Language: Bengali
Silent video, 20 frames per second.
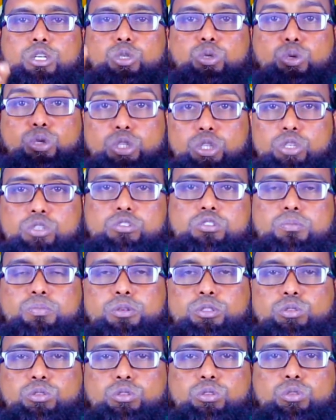সূর্যাস্ত
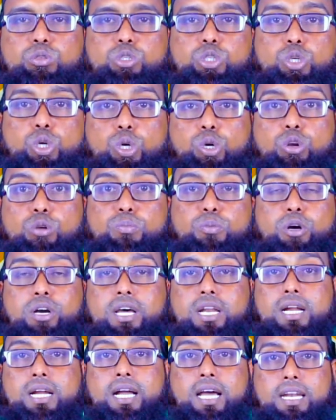পর্যন্ত সকল প্রকার